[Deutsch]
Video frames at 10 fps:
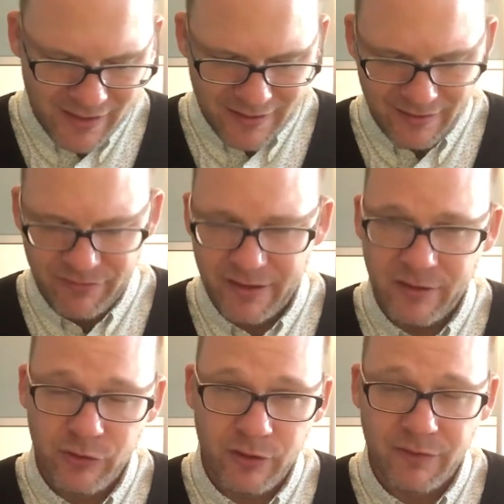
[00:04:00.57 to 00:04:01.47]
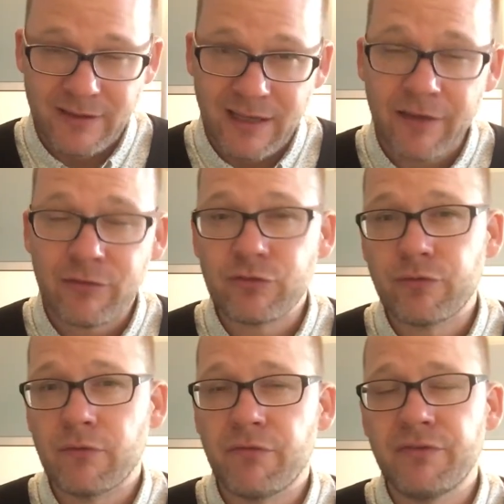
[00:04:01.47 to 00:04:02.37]
den fand ich natürlich fantastisch
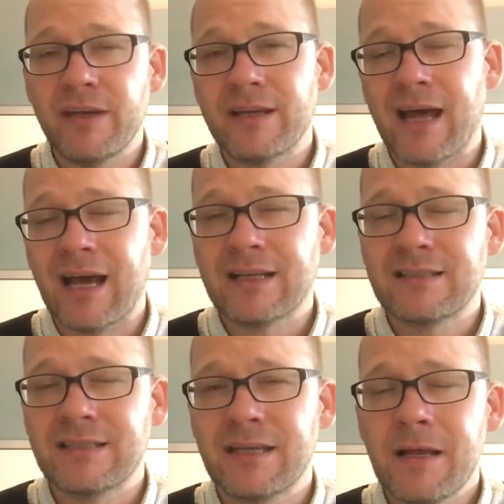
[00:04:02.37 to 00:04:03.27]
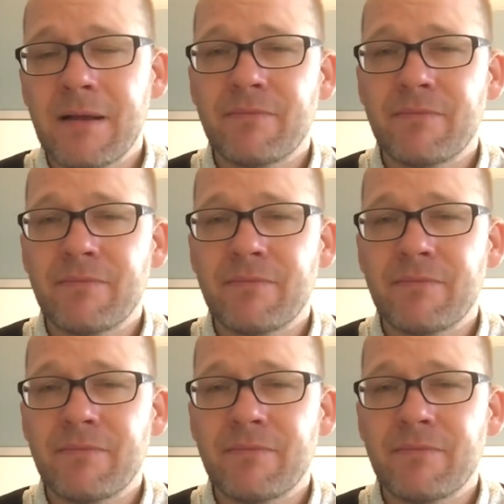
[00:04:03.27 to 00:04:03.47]
von 84.